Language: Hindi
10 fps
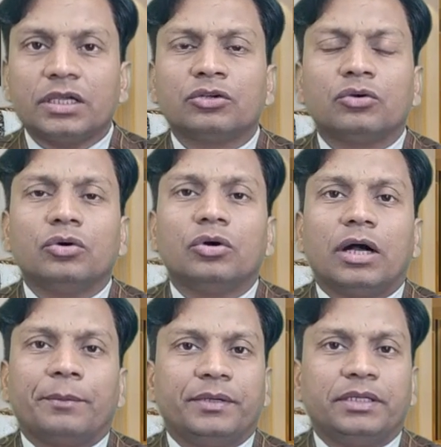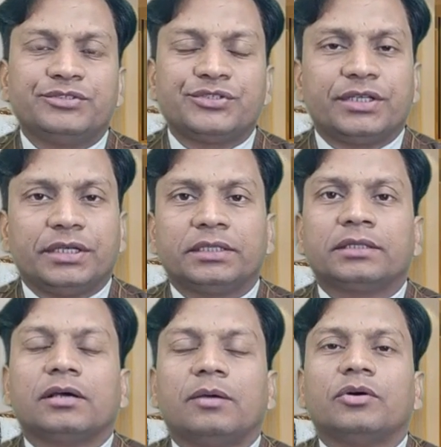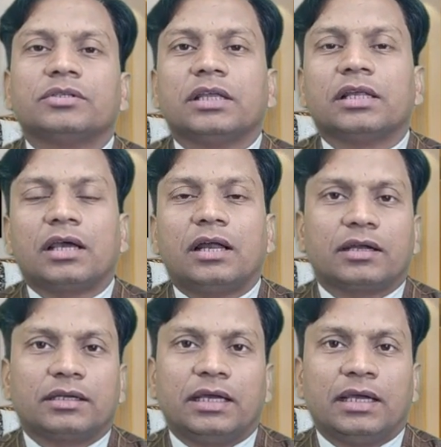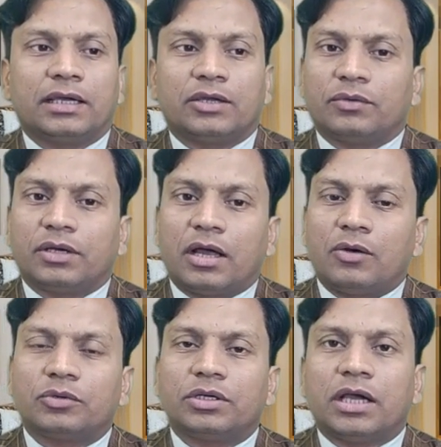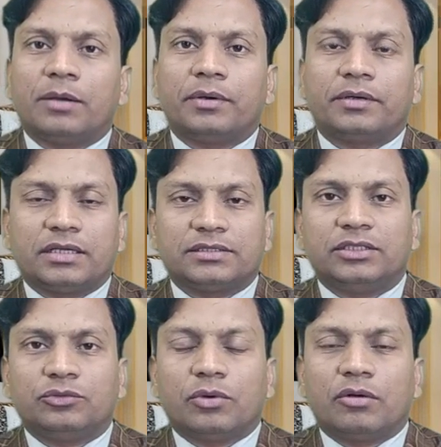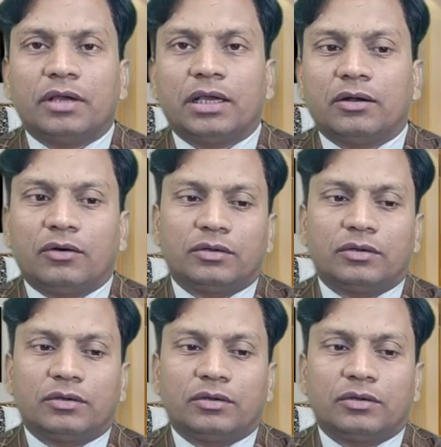इनको अपनी सेहत का बहुत ज़्यादा ख्याल रखना है क्योंकि राहु के यहाँ पर ट्रांजिट हुआ हुआ है